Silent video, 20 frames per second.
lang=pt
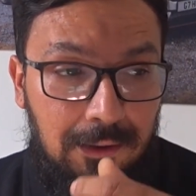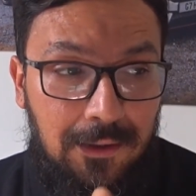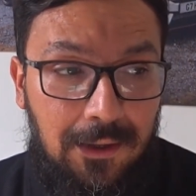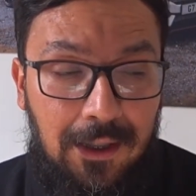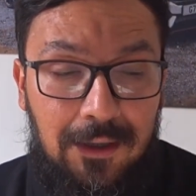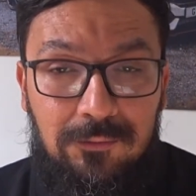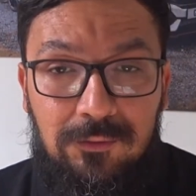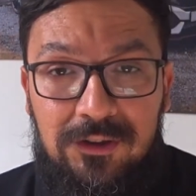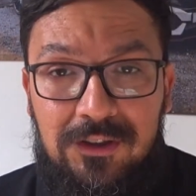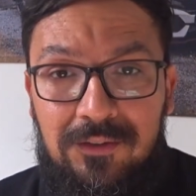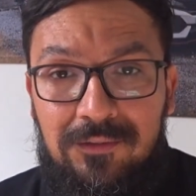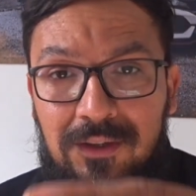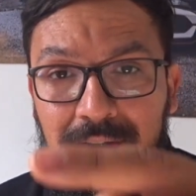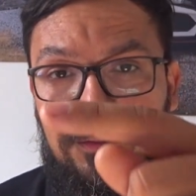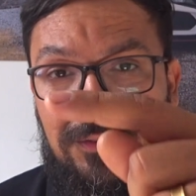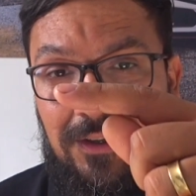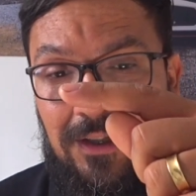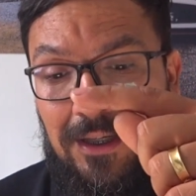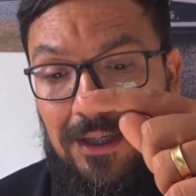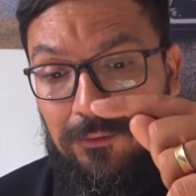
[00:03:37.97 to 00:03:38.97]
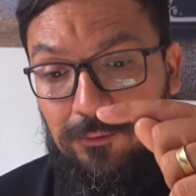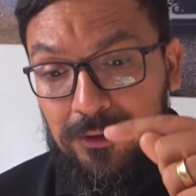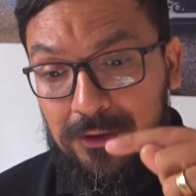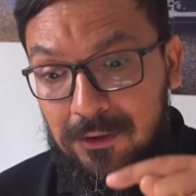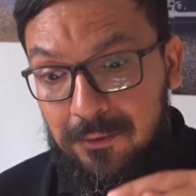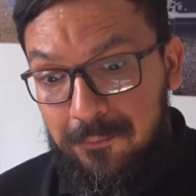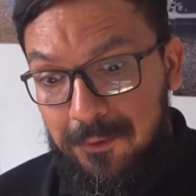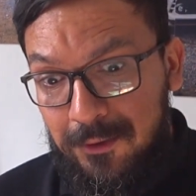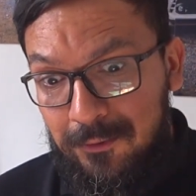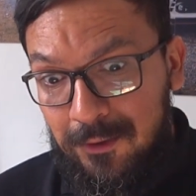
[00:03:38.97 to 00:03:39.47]
Aí você vai ver água
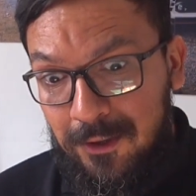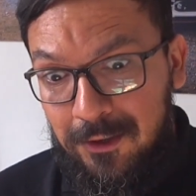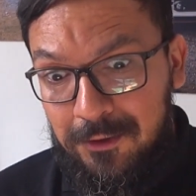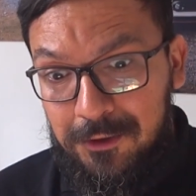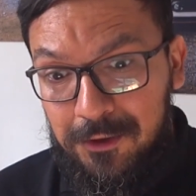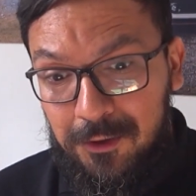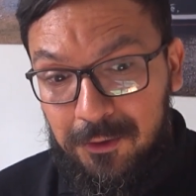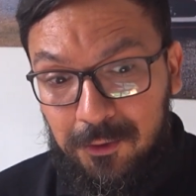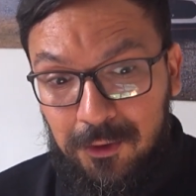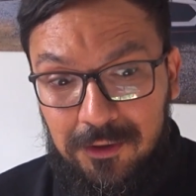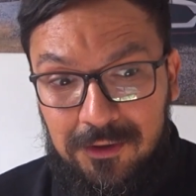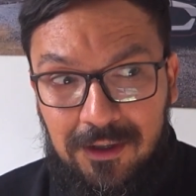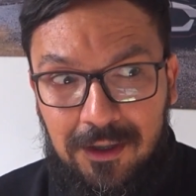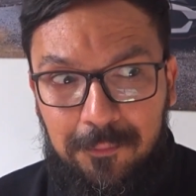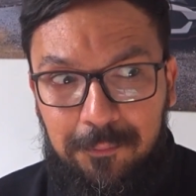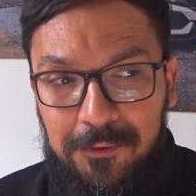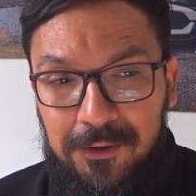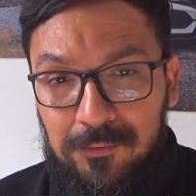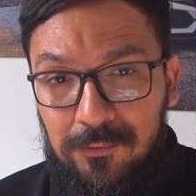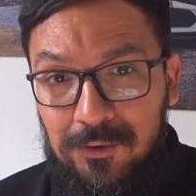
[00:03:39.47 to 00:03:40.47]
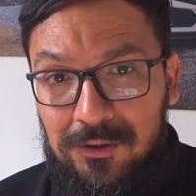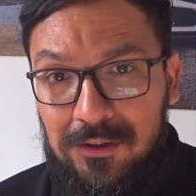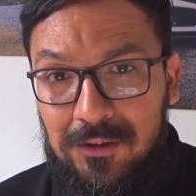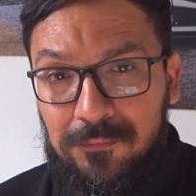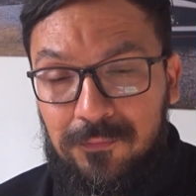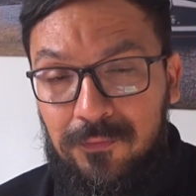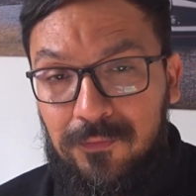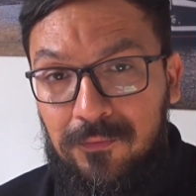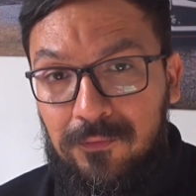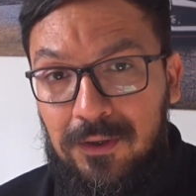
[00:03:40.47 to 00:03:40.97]
também no radiador e de repente você
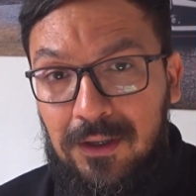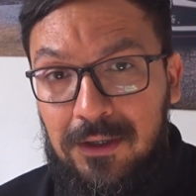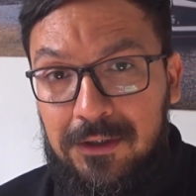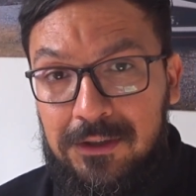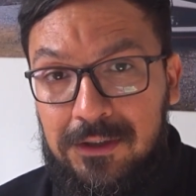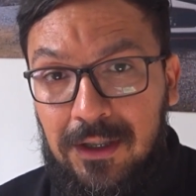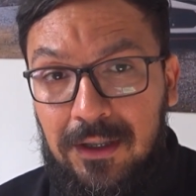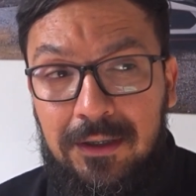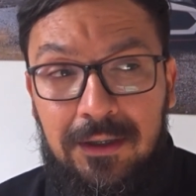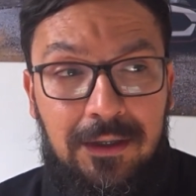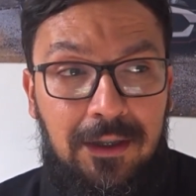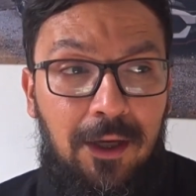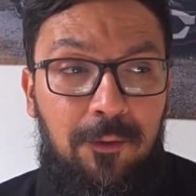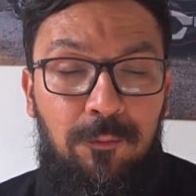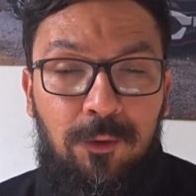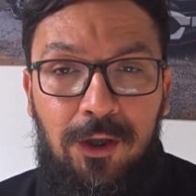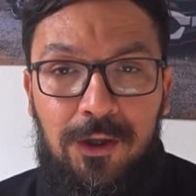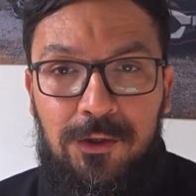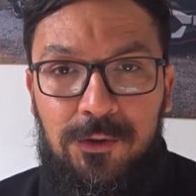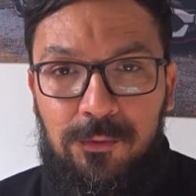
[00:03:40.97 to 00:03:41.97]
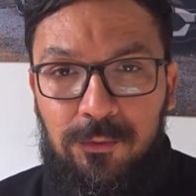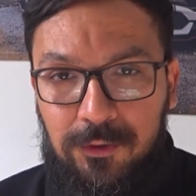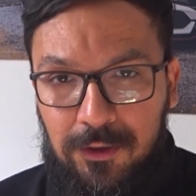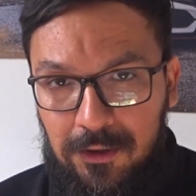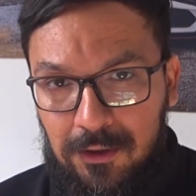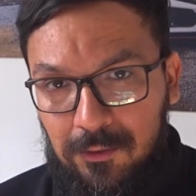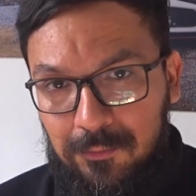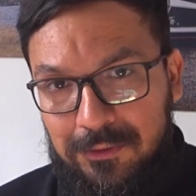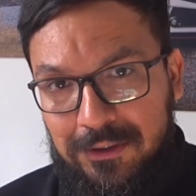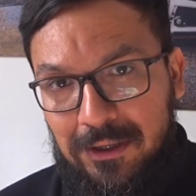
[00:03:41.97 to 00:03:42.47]
vai achar, aí queimou a junta.
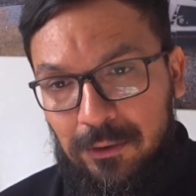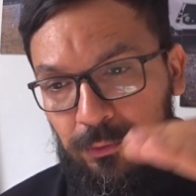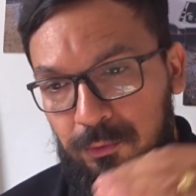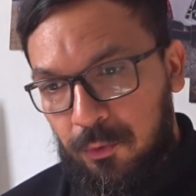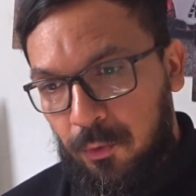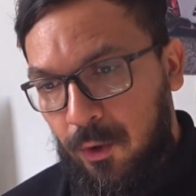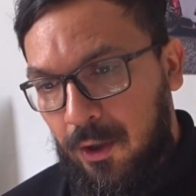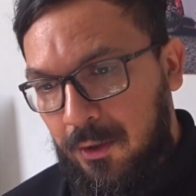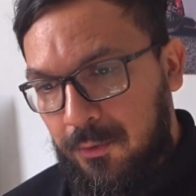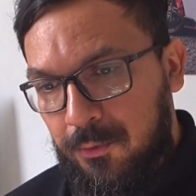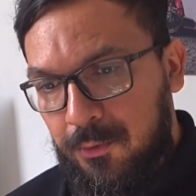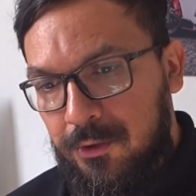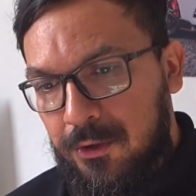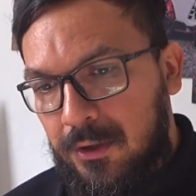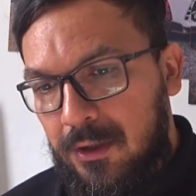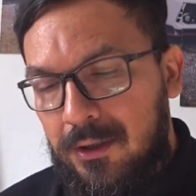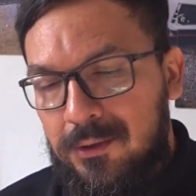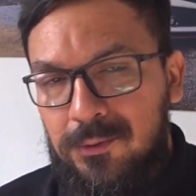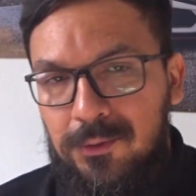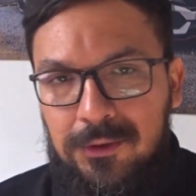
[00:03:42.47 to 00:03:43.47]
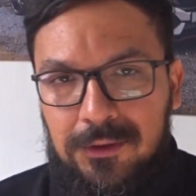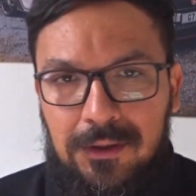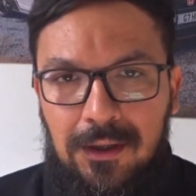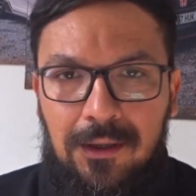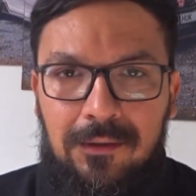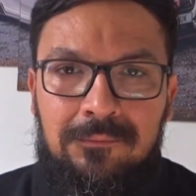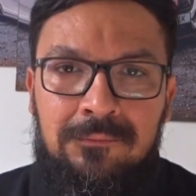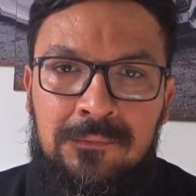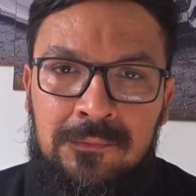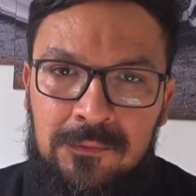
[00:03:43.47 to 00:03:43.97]
Não, e é o trocador de calor,
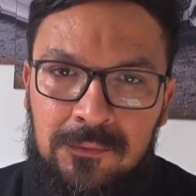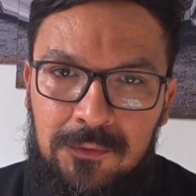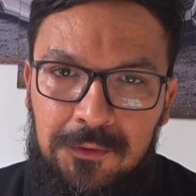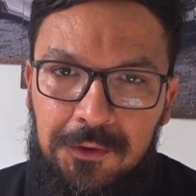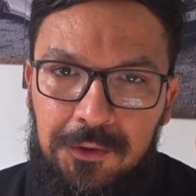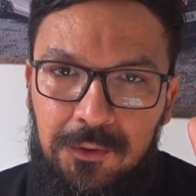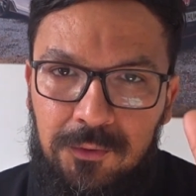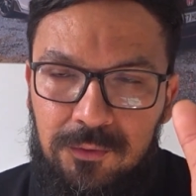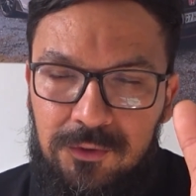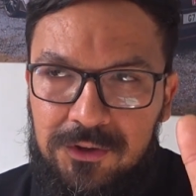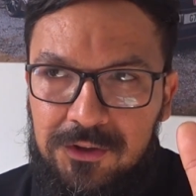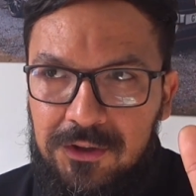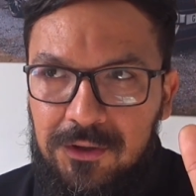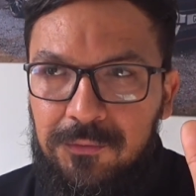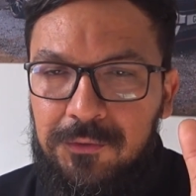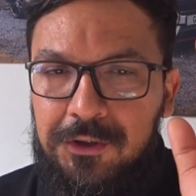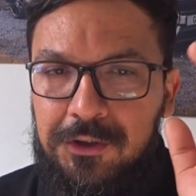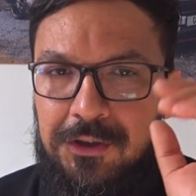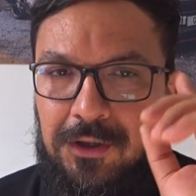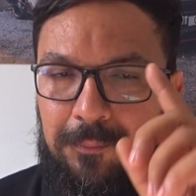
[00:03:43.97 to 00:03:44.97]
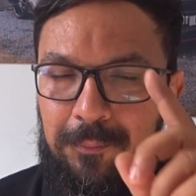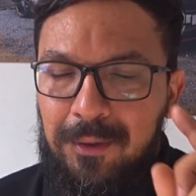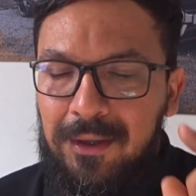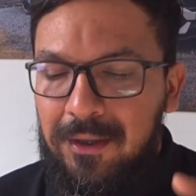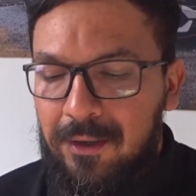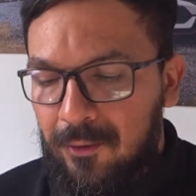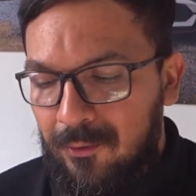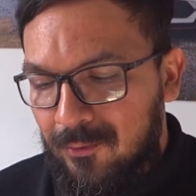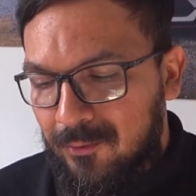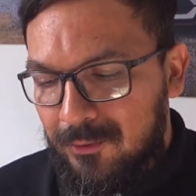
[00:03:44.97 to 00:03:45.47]
tá? New Civic já
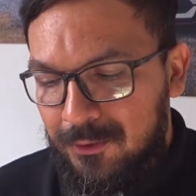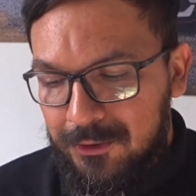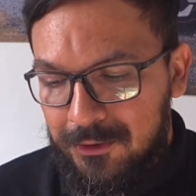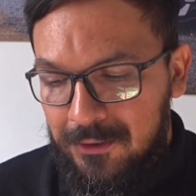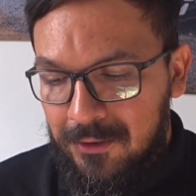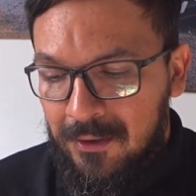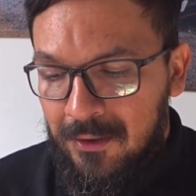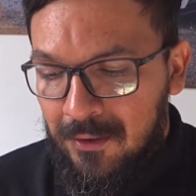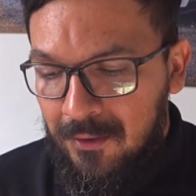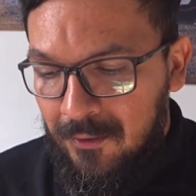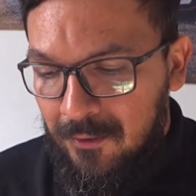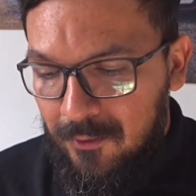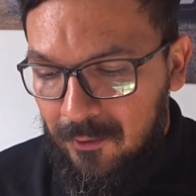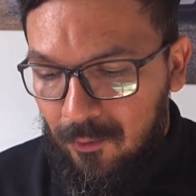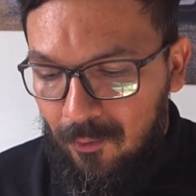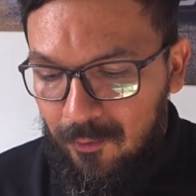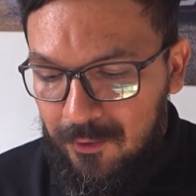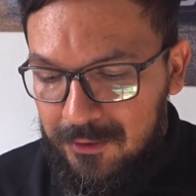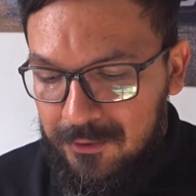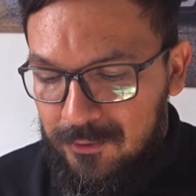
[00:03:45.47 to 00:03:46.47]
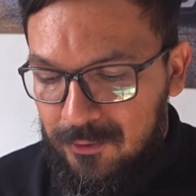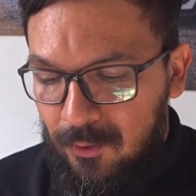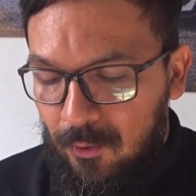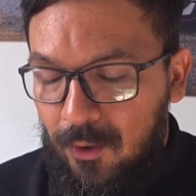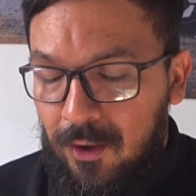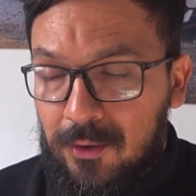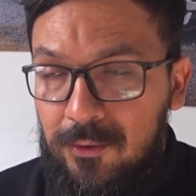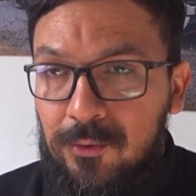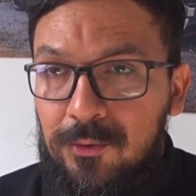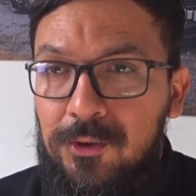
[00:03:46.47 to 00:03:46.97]
peguei alguns com esse
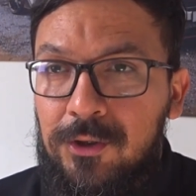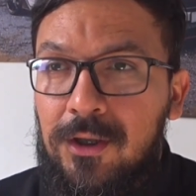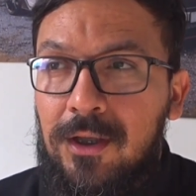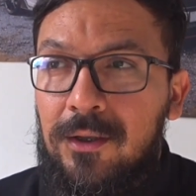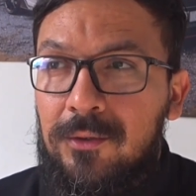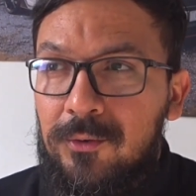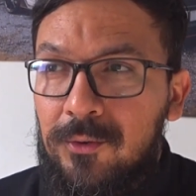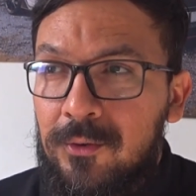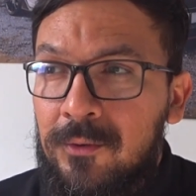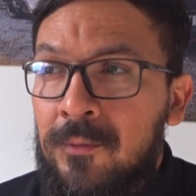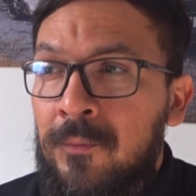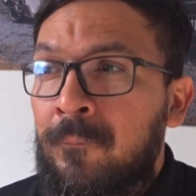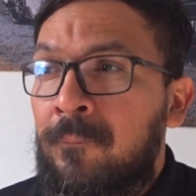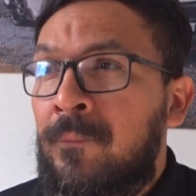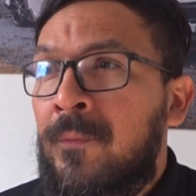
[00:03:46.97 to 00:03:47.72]
trocador de calor.